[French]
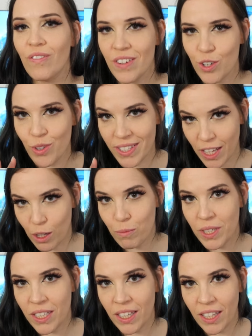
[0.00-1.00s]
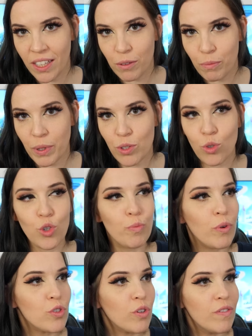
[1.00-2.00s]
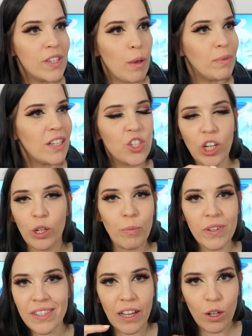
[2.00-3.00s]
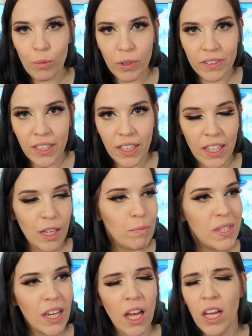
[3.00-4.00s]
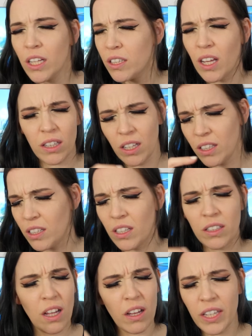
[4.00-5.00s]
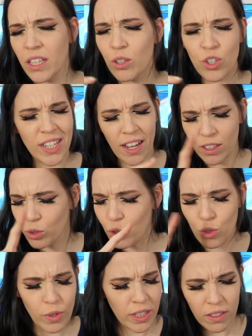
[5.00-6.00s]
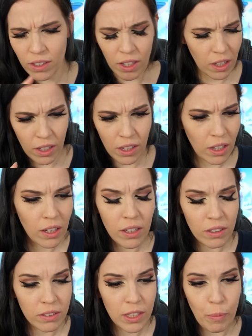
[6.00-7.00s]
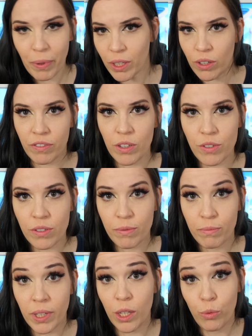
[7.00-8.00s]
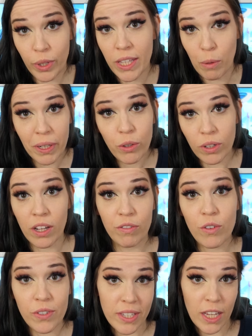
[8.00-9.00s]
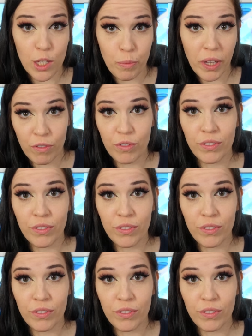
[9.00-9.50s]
On va juste terminer parce que je pense que vous avez peut-être déjà commencé à commenter et me dire non, non, non, non, non, Ino, je t'arrête tout de suite. Non, non, non, non, il n'y a pas que de la France. Et oui, il n'y a pas que de la France qui a inspiré